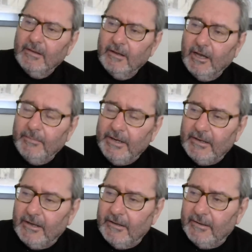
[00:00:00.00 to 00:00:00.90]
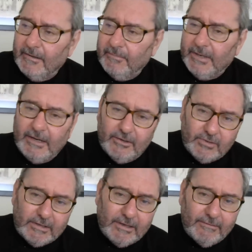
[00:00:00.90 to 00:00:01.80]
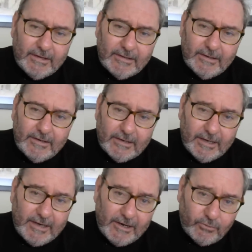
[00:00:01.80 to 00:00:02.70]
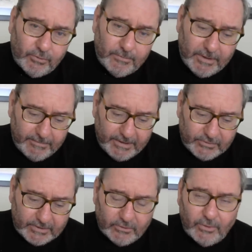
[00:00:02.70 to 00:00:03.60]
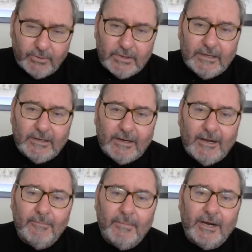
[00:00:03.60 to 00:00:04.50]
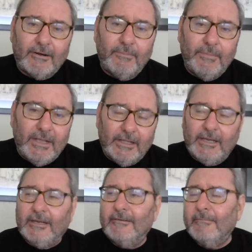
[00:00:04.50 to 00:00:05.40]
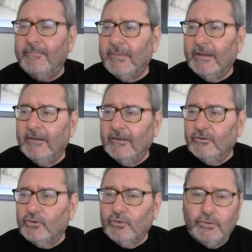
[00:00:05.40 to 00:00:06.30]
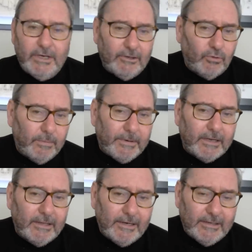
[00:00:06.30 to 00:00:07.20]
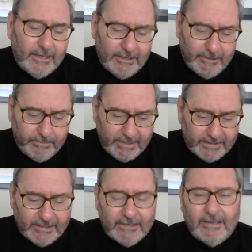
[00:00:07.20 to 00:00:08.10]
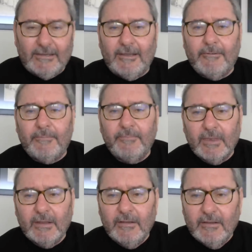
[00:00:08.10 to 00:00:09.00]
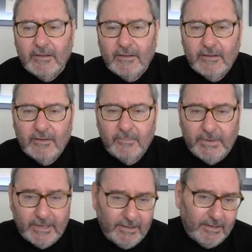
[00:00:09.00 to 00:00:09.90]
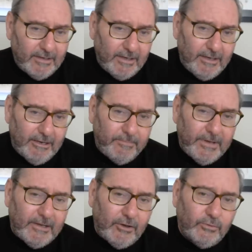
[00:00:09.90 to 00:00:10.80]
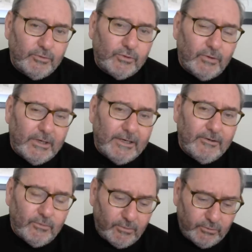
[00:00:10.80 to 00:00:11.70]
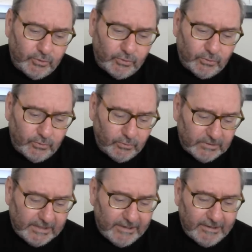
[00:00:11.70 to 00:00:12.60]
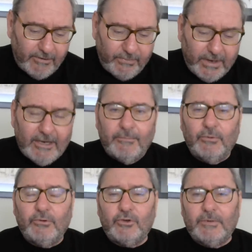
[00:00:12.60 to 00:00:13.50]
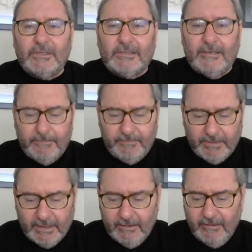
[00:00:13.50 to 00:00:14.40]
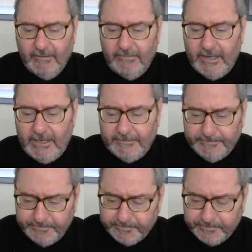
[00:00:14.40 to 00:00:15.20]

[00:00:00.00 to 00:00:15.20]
Amerikan Birleşik Devletleri Genelkurmay Başkanı Orgeneral Mark Milley'in Suriye topraklarına inip Haseke'de PKK-YPG unsurlarının oluşturduğu SDF ile buluşması ve